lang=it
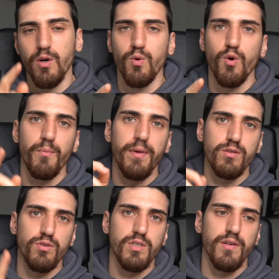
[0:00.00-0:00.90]
un
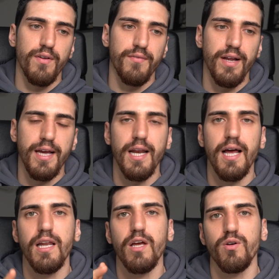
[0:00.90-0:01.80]
commento, iscrivervi al canale,